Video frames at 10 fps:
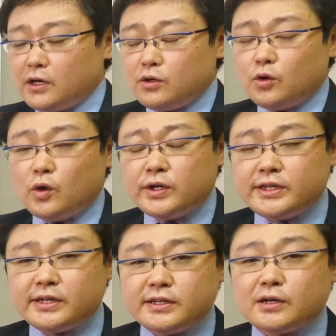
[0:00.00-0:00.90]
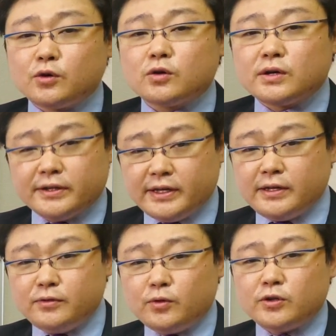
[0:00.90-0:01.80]
合理的な国家
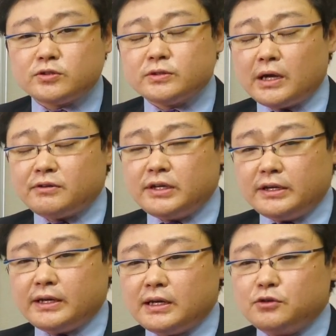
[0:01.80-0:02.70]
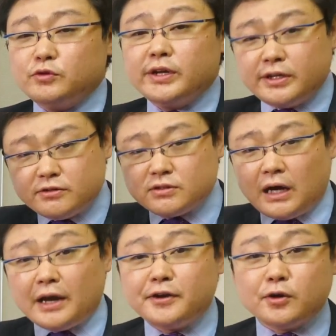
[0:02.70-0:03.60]
で能力のある人間が上に行く
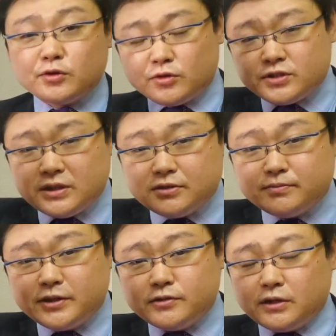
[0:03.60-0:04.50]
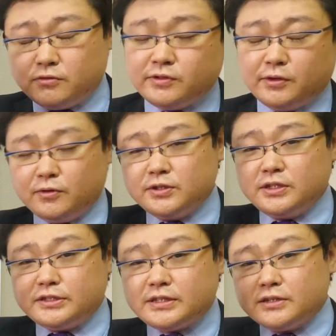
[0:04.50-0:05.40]
官僚としてあの上の方
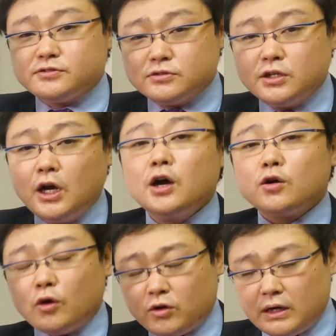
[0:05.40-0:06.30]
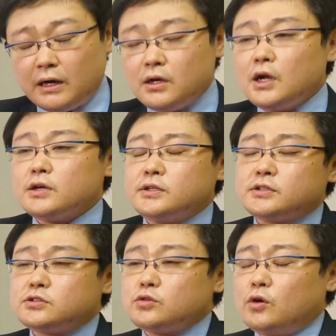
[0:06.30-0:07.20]
に行ったりする国家
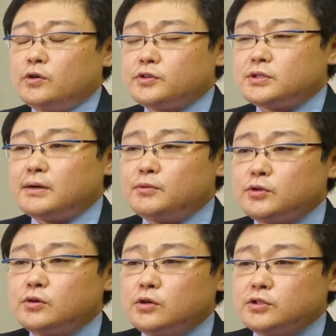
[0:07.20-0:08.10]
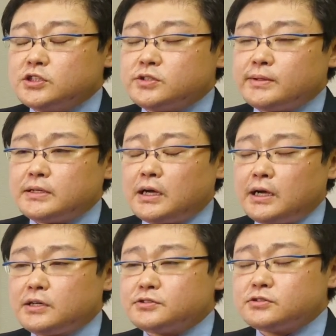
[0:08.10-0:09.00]
でそういったものを一番
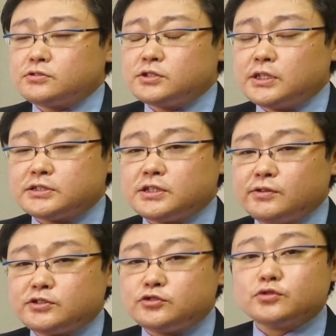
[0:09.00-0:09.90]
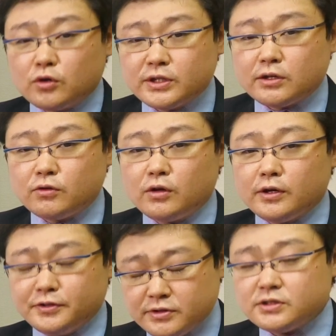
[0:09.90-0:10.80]
早く作り出したのは中国だと
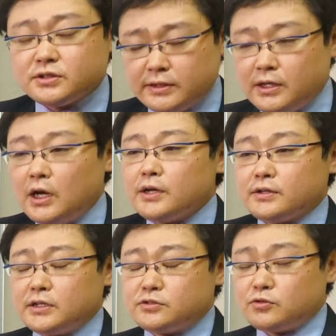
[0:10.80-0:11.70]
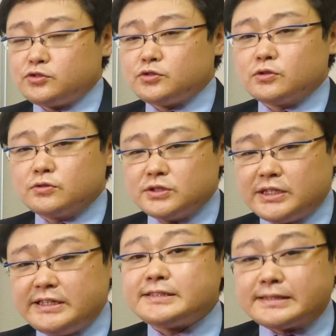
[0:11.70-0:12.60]
いうんですね。でその中国の
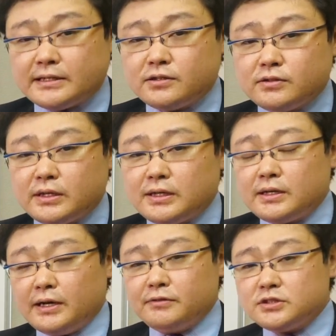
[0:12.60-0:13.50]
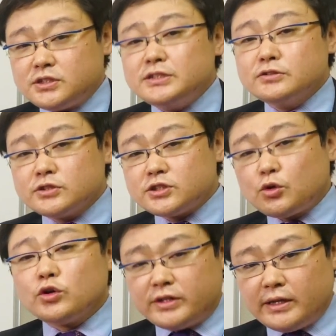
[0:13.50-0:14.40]
じゃあいつかって言ったらあの秦の始
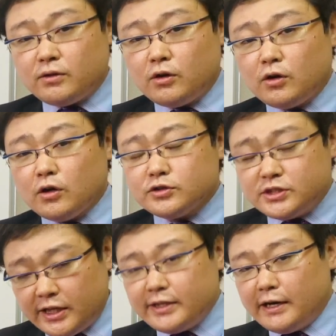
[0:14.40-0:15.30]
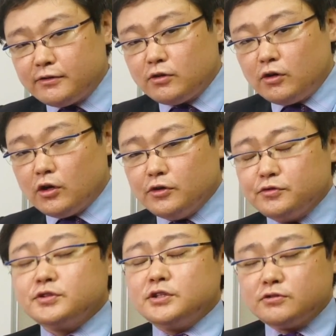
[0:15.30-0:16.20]
皇帝と時代であるという
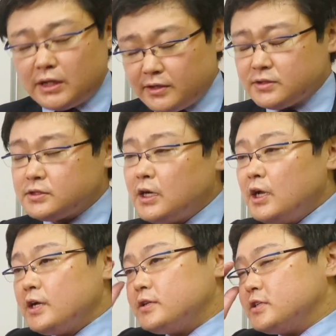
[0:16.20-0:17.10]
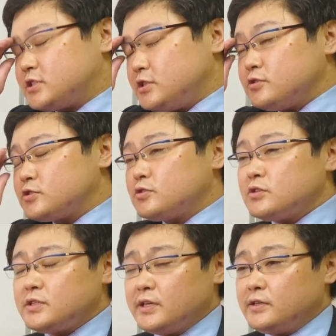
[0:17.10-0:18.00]
ふうに言うわけです。で真の始
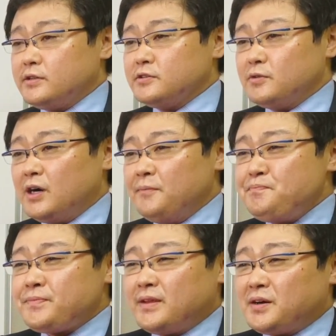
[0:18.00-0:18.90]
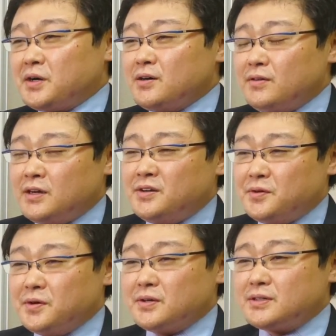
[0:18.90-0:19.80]
皇帝っていうのはなんかあ
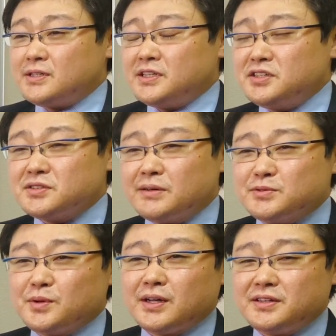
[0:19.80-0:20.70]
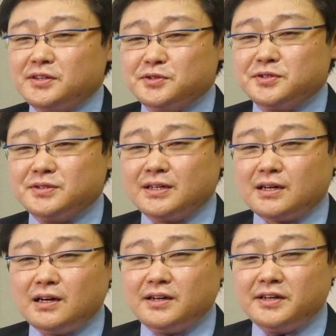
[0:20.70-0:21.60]
の「キングダム」とかっていうなん
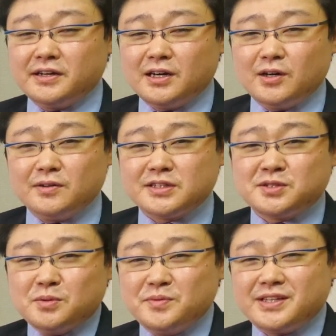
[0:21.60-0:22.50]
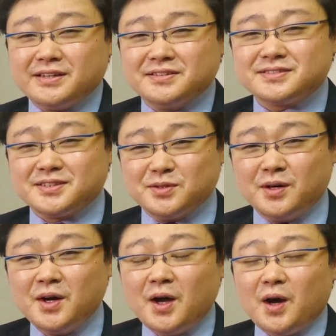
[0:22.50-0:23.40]
か映画を私も見たんですけ
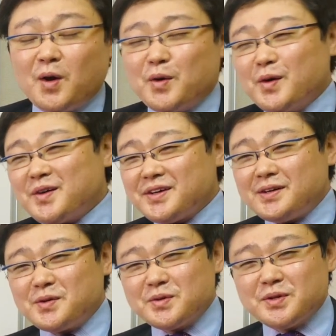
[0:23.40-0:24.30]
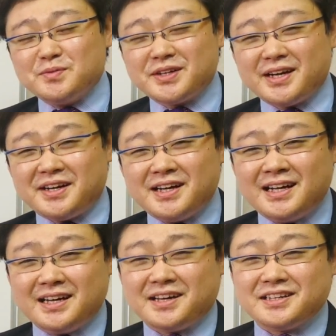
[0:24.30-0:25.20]
どこれは荒唐無稽な
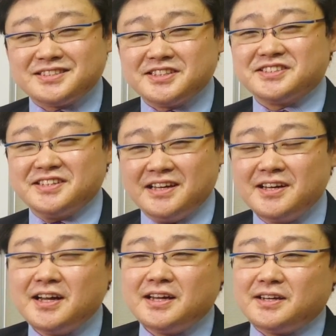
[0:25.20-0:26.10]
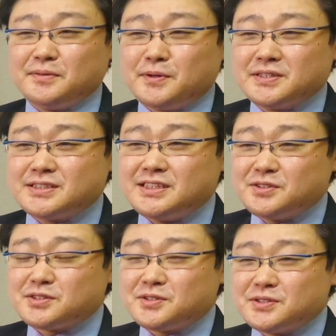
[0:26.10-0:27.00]
話でしてねやっぱり秦
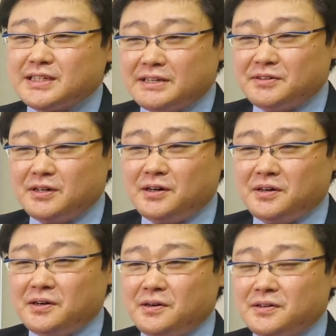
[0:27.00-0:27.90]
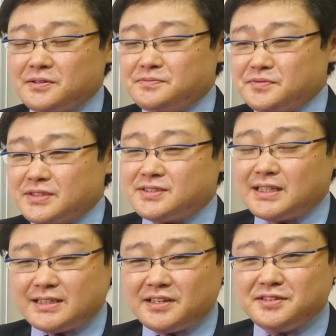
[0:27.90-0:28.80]
の始皇帝の
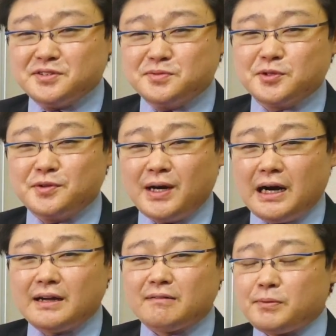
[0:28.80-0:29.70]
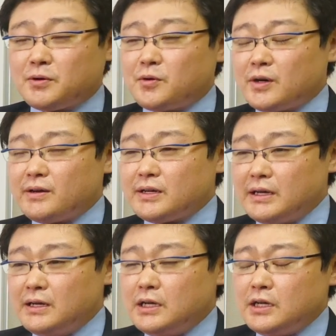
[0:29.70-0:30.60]
姿っていうものはやっぱりこれは
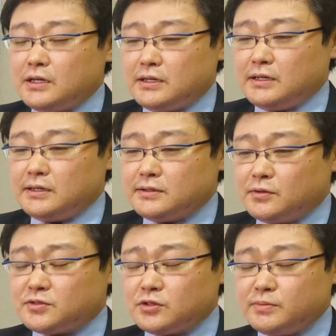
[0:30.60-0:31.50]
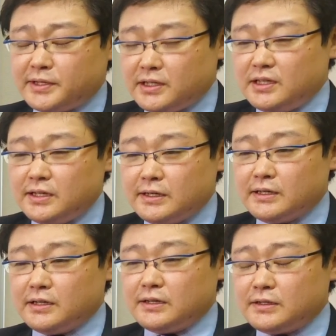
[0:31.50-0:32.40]
ね、えー、恐るべき、
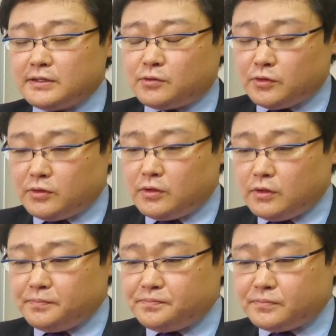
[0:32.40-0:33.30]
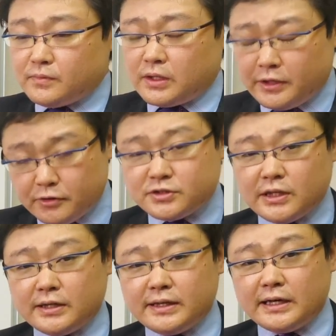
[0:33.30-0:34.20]
えー、この「権力
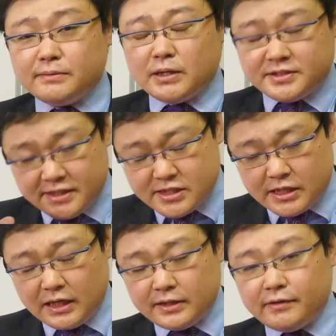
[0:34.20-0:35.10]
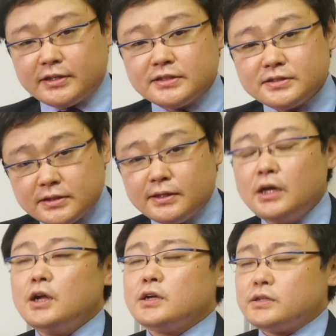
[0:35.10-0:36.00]
者であり、まあ、政治家なわけですね。
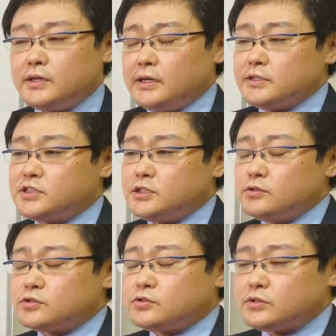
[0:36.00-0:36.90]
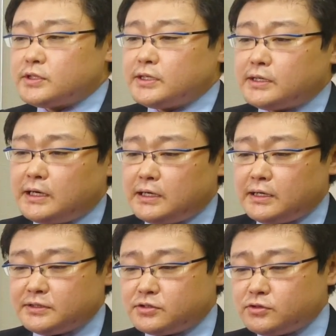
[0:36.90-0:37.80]
で秦の始皇帝
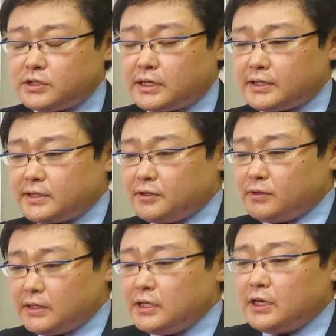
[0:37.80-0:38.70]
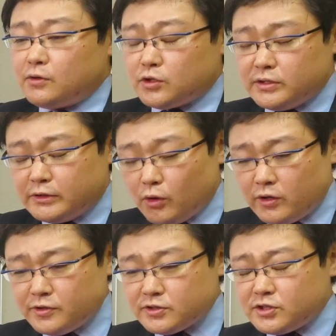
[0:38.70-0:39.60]
が作り上げたのはこれ
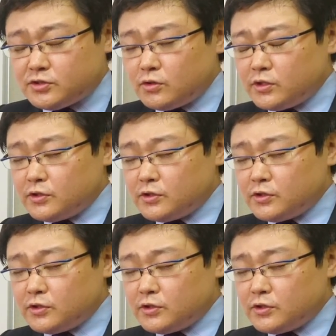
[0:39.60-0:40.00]
どういう思想に